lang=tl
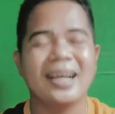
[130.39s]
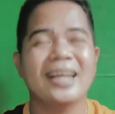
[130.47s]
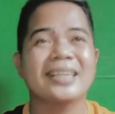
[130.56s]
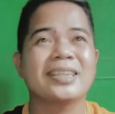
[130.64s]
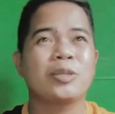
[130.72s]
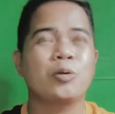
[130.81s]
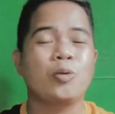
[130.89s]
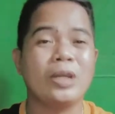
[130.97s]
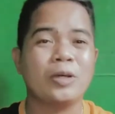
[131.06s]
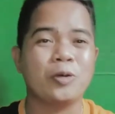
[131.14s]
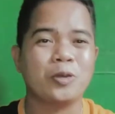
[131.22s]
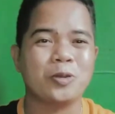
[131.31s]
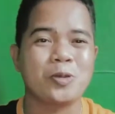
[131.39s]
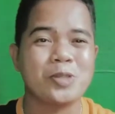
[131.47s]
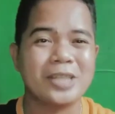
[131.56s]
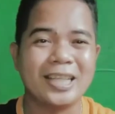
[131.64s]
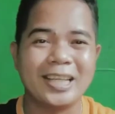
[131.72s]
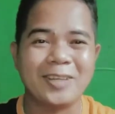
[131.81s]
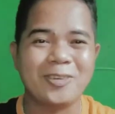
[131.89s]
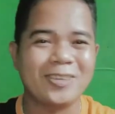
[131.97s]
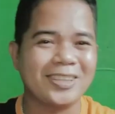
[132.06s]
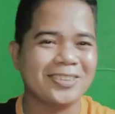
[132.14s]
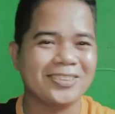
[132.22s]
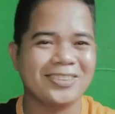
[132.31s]
at kulikot o siling
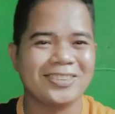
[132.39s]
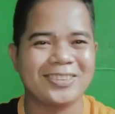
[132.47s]
kulikot.